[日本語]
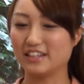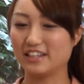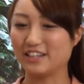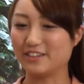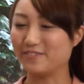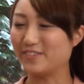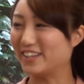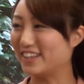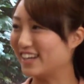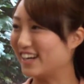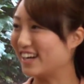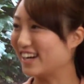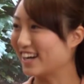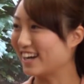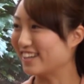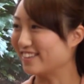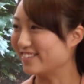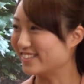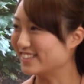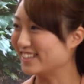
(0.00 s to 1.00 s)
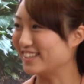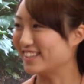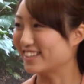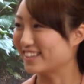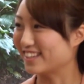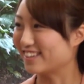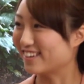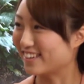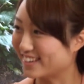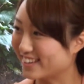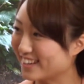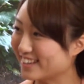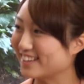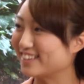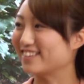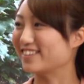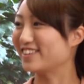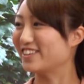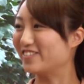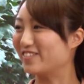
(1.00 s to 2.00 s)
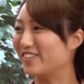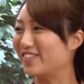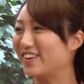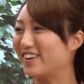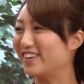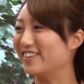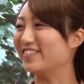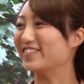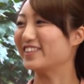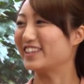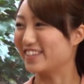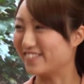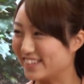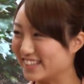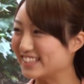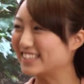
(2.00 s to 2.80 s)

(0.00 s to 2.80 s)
秘めた可能性だったのかなと今思って